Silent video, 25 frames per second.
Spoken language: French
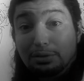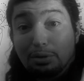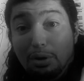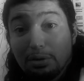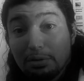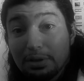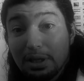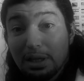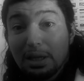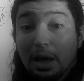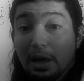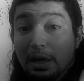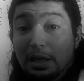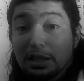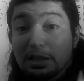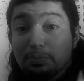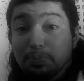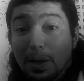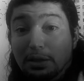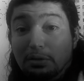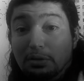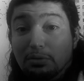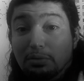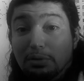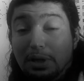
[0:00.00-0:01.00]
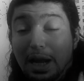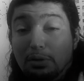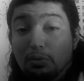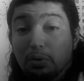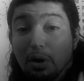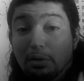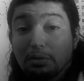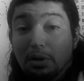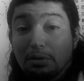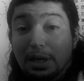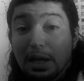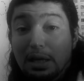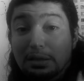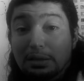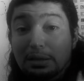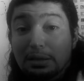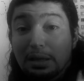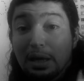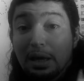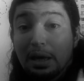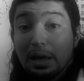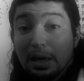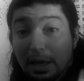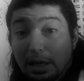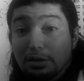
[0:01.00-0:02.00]
colonies, ils se battent contre la couronne anglaise.
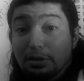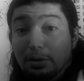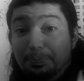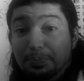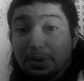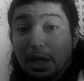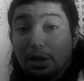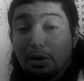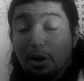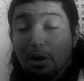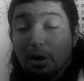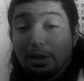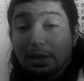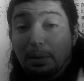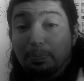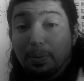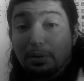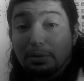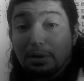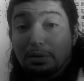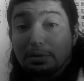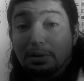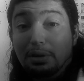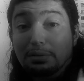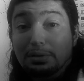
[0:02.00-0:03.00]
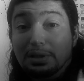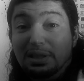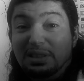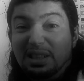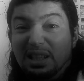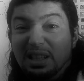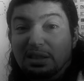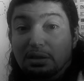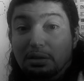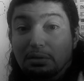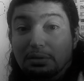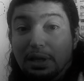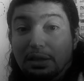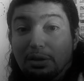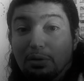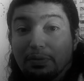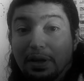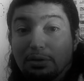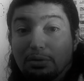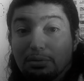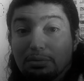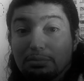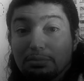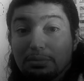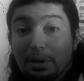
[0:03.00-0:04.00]
Et ils obtiennent leur indépendance en
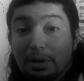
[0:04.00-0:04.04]
1782.